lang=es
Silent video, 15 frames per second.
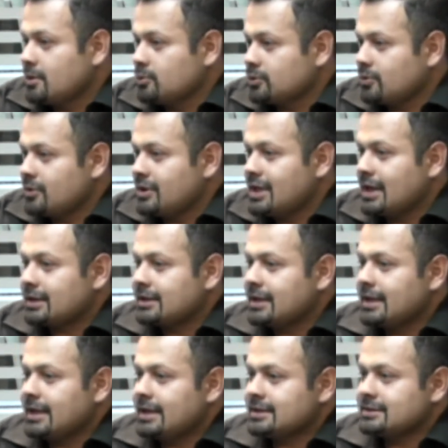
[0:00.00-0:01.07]

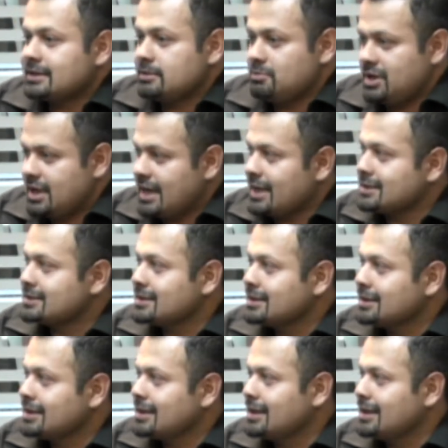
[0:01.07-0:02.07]
autodidacta, es en mi casa,